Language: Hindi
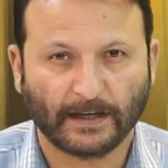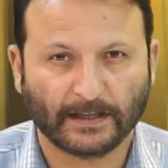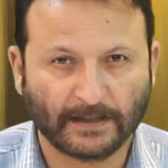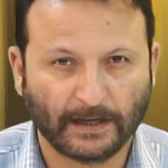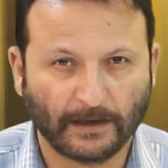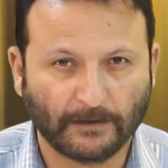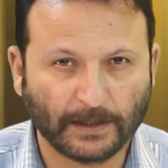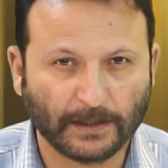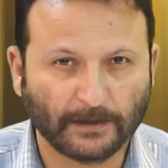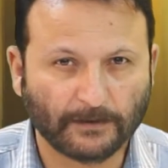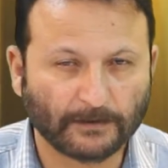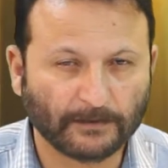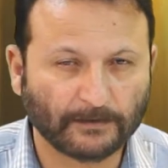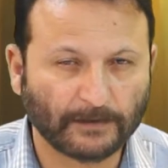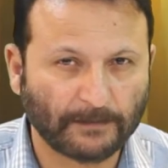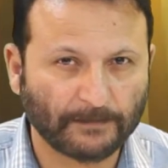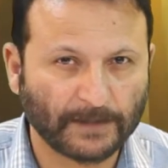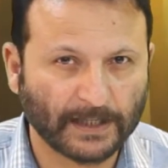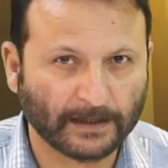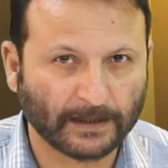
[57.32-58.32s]
अस्सलाम वालेकुम
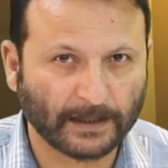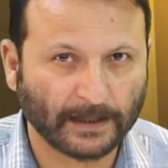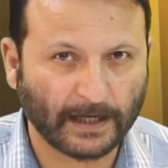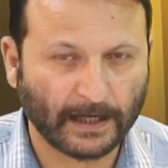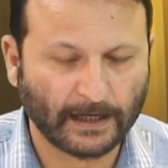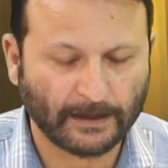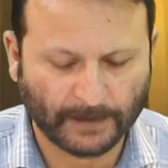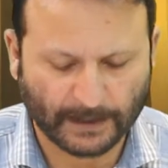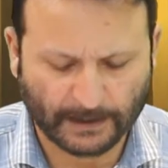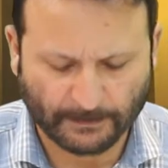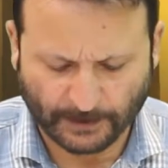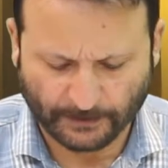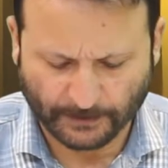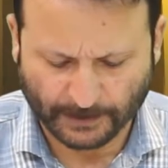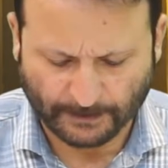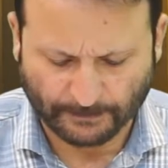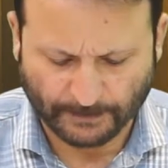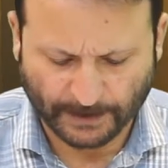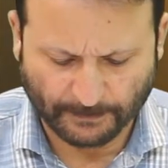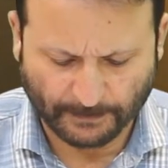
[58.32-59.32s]
आप देख रहे हैं आई एम एन मैं हूँ
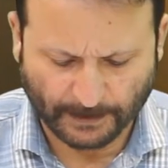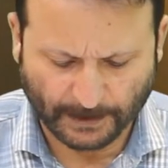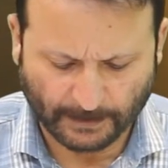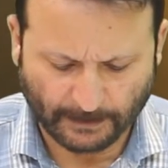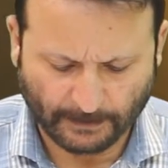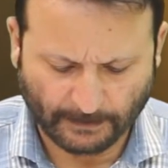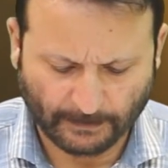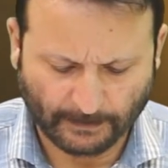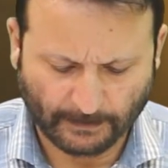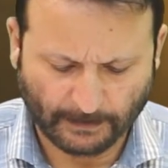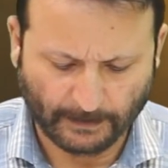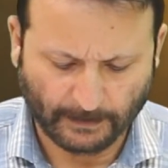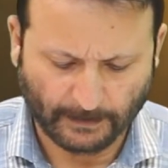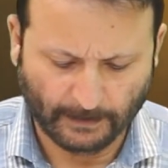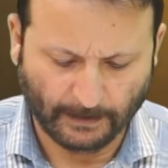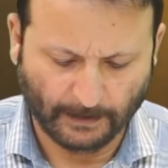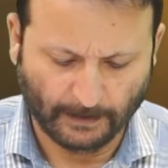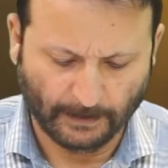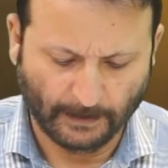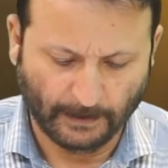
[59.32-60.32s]
शबीर मीर
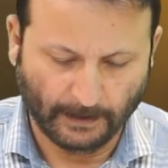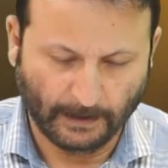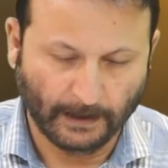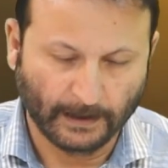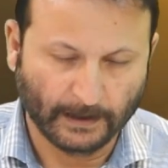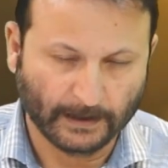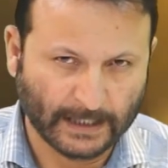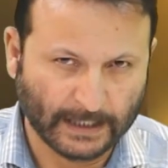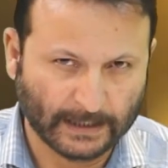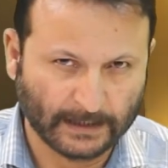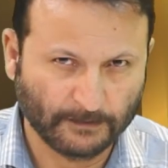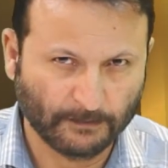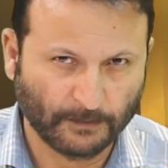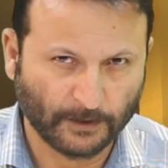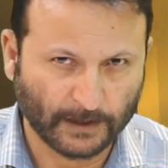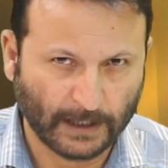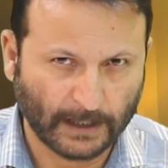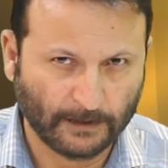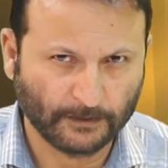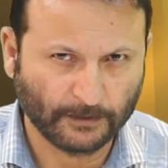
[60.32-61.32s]
नाजिन
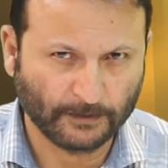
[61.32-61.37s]
प्रोग्राम